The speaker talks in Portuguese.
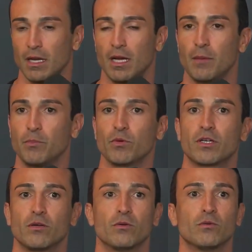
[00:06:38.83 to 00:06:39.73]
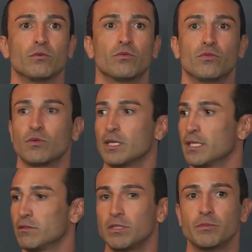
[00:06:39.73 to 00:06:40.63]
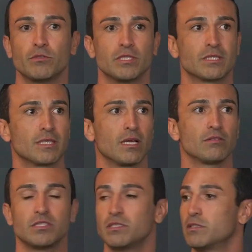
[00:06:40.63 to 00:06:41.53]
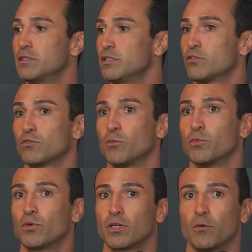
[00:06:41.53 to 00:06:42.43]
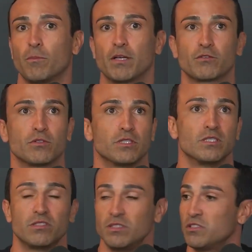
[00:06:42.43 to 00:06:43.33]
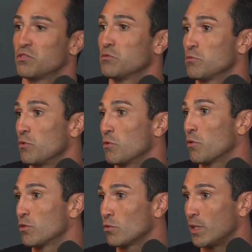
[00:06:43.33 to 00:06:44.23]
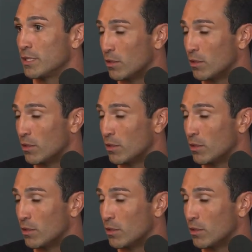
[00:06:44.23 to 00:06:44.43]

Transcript: Ah, porque o fulano, o irmão de tal, disse isso, ou porque o pastor disse isso, eu não concordo com ele.